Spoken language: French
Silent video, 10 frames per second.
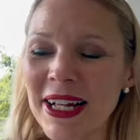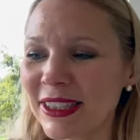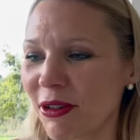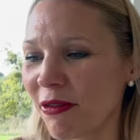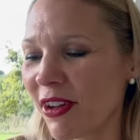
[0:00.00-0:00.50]

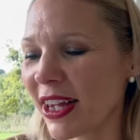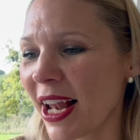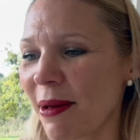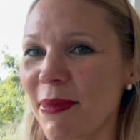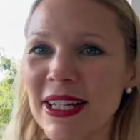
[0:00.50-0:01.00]
parce qu'en fait,
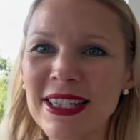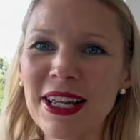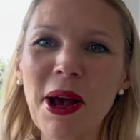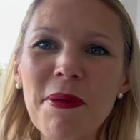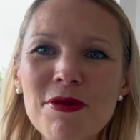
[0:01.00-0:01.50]
à la base,
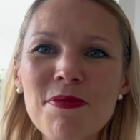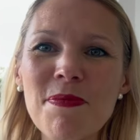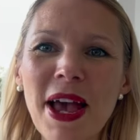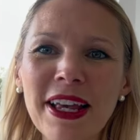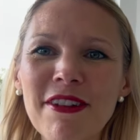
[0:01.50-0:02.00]
c'est quand même une
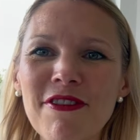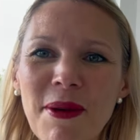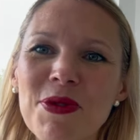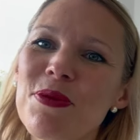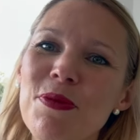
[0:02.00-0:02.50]
perle qui fait
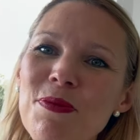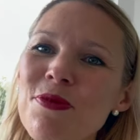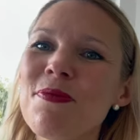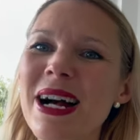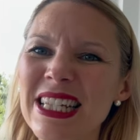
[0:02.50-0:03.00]
un petit peu
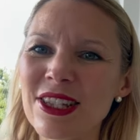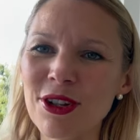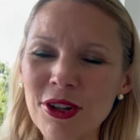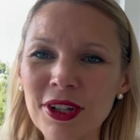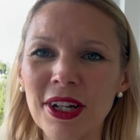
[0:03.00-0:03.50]
plus
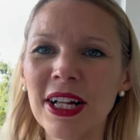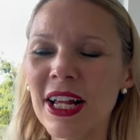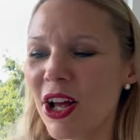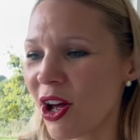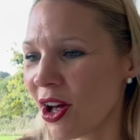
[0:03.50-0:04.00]
mastoc,
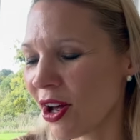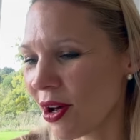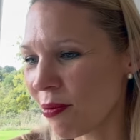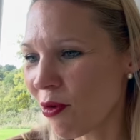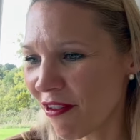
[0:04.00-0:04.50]

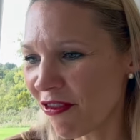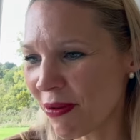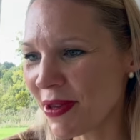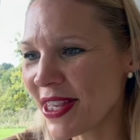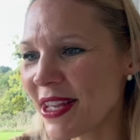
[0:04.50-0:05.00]
moins
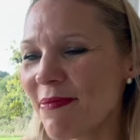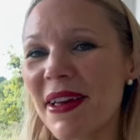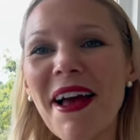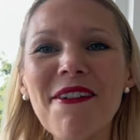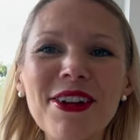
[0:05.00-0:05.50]
féminine,
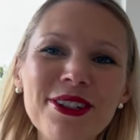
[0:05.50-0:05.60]
mais avec